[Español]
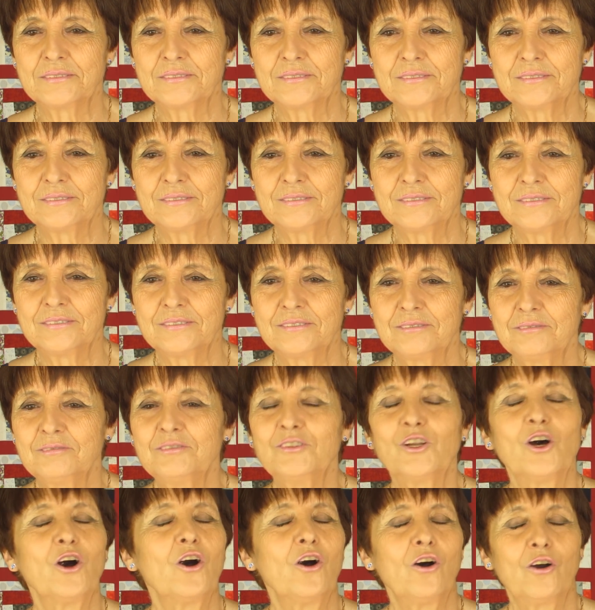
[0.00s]
No te había dado
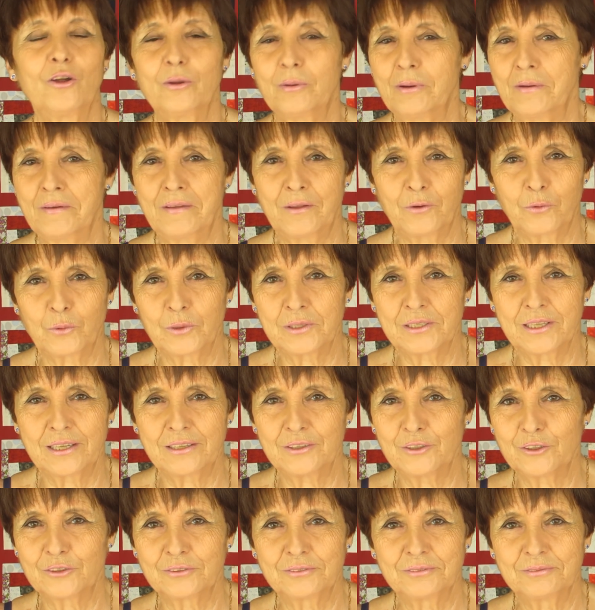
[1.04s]
cuenta. No, no me había dado cuenta
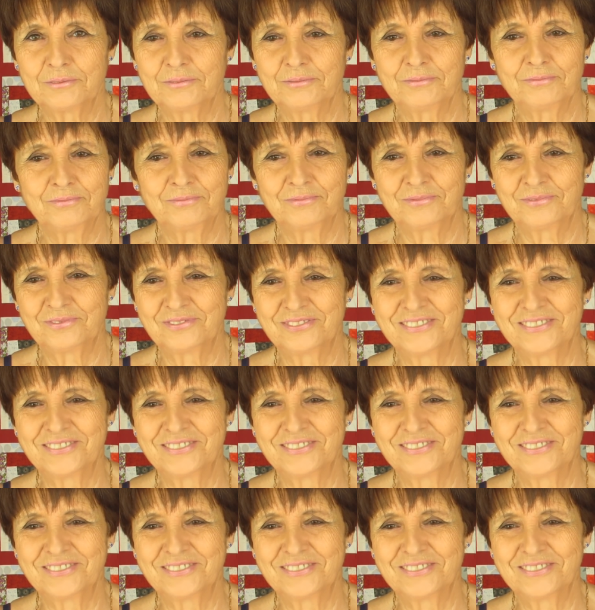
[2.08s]
yo. Cariño.